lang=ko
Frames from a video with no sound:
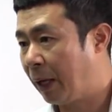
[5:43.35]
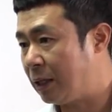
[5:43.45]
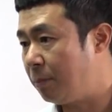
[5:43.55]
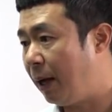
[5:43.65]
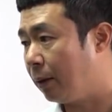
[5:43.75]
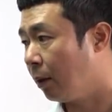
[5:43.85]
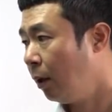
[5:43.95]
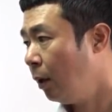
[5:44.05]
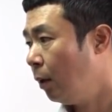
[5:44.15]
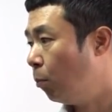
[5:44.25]
하지만
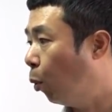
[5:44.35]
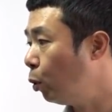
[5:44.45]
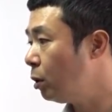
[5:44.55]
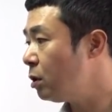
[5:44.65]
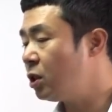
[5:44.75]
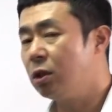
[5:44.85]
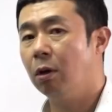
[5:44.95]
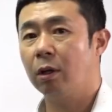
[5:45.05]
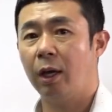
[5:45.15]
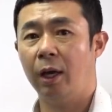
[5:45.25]
모든
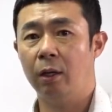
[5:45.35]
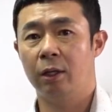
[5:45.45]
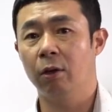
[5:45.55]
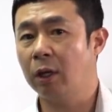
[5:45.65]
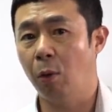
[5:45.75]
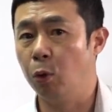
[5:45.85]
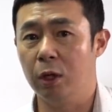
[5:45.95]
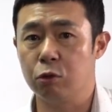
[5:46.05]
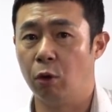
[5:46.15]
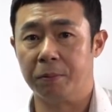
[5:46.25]
지역에 이렇게
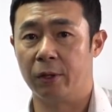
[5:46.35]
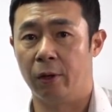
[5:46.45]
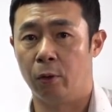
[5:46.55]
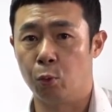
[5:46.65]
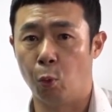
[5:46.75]
올릴 수는 없어요.